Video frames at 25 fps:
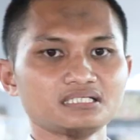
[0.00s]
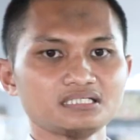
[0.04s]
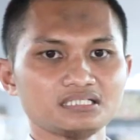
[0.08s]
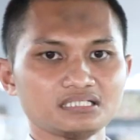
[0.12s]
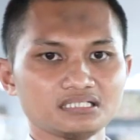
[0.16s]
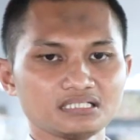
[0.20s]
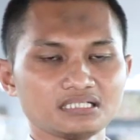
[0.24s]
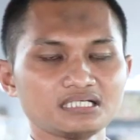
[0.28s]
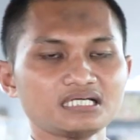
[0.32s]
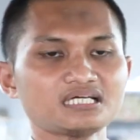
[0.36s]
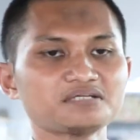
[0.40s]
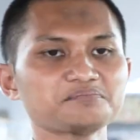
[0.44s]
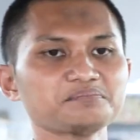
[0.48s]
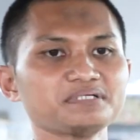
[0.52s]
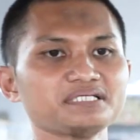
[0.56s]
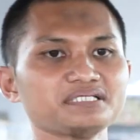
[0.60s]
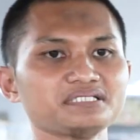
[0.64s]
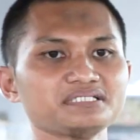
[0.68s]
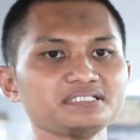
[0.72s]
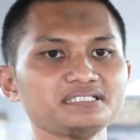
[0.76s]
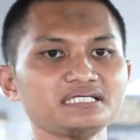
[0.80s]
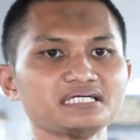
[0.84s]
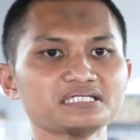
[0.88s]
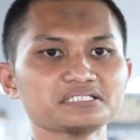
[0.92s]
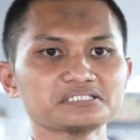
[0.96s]
uh,
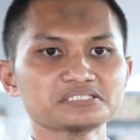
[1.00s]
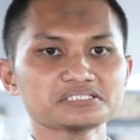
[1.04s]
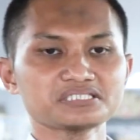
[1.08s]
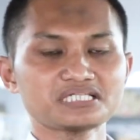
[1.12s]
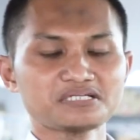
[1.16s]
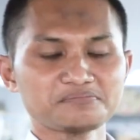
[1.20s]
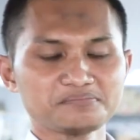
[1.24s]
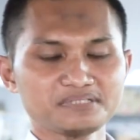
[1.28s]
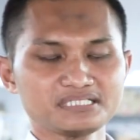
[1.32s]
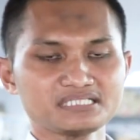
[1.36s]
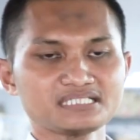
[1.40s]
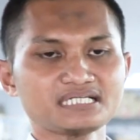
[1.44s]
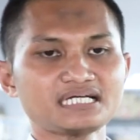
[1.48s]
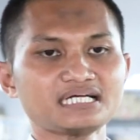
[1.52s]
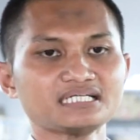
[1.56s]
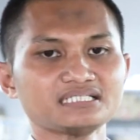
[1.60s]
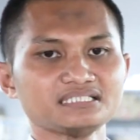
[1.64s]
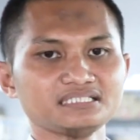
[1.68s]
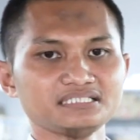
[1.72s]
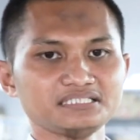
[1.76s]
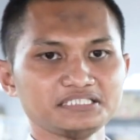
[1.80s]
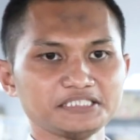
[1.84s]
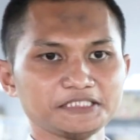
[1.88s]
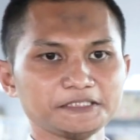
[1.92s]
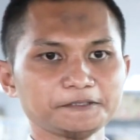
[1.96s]
garmen yang sampai
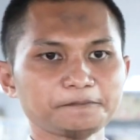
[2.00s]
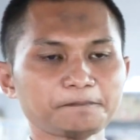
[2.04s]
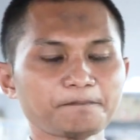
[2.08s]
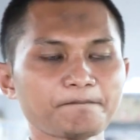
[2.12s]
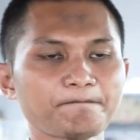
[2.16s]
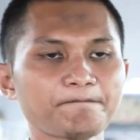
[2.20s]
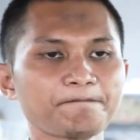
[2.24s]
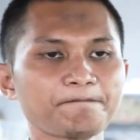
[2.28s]
saat ini